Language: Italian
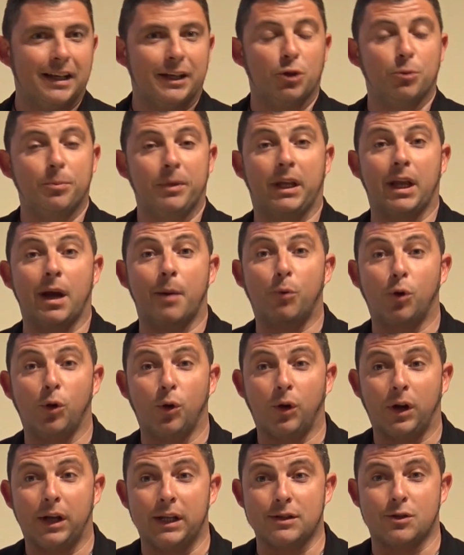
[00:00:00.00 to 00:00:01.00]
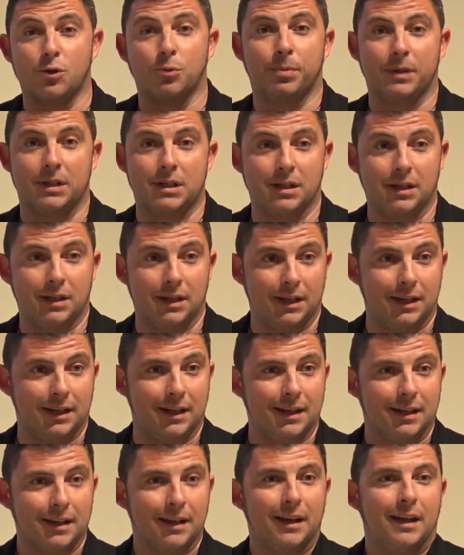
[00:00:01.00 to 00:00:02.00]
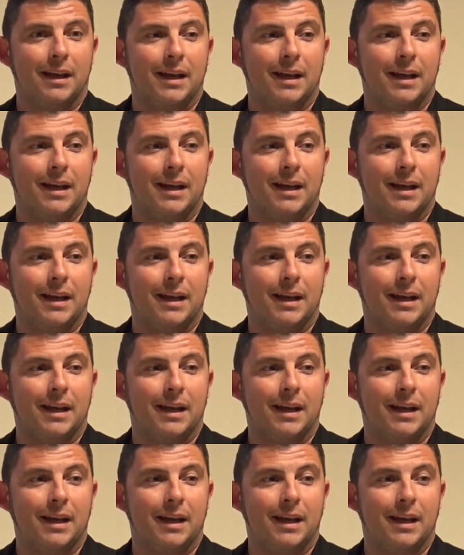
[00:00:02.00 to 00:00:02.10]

Io mi chiamo Lorenzo Piccinini